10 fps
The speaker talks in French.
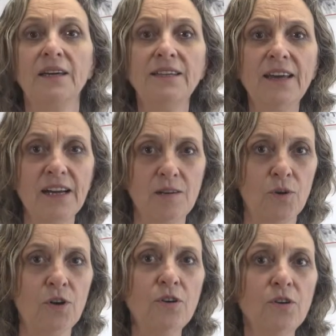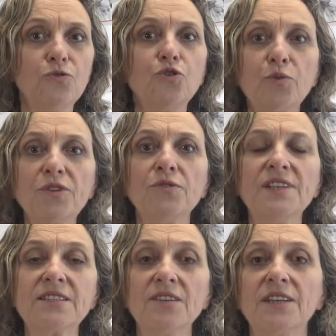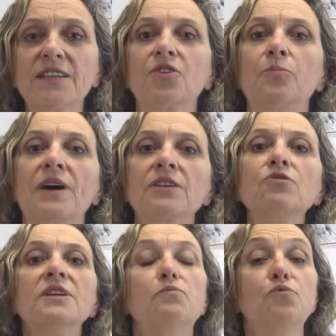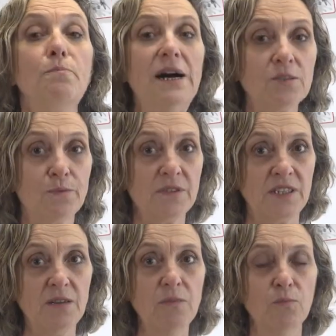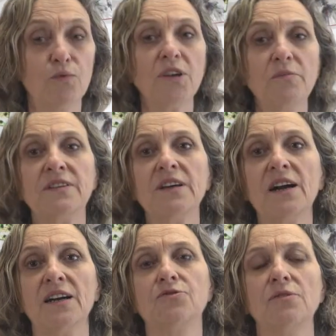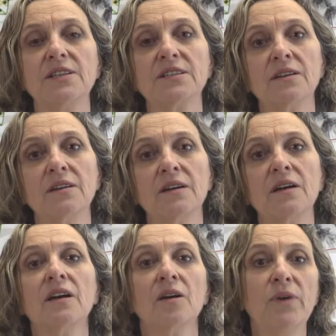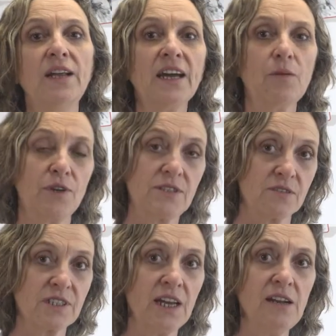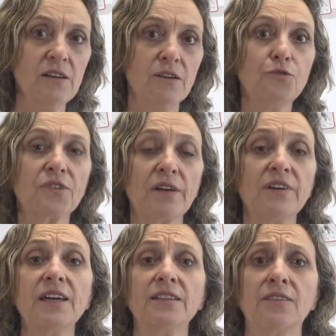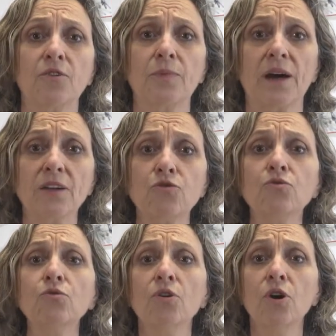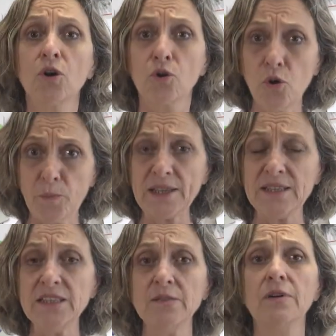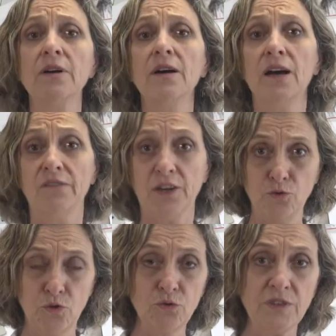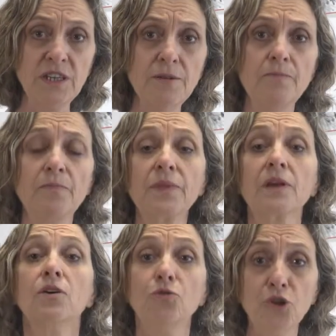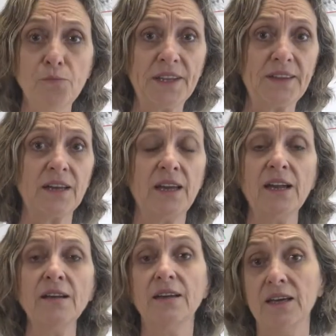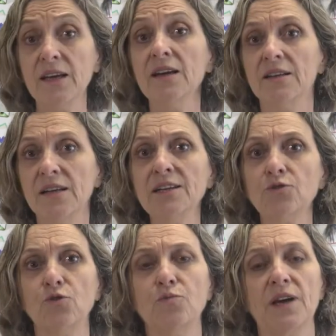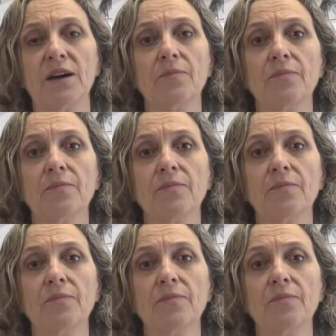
Idéalement, nous souhaitons descendre à des températures les plus basses possibles pour limiter la radiolyse. Mais il est également essentiel de travailler à des températures compatibles avec nos outils, notre matériel et les lignes de lumière.